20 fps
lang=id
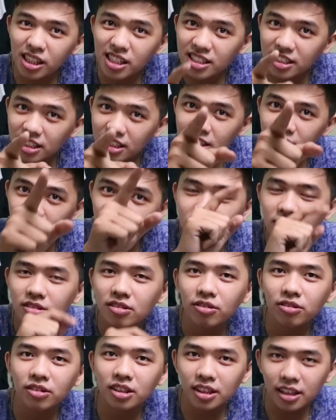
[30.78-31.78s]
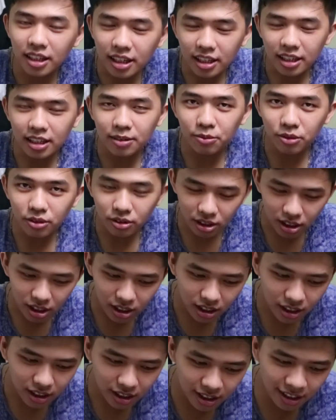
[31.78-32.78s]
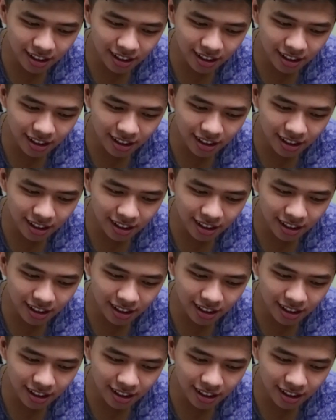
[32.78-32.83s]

Pansra itu otak kamu nih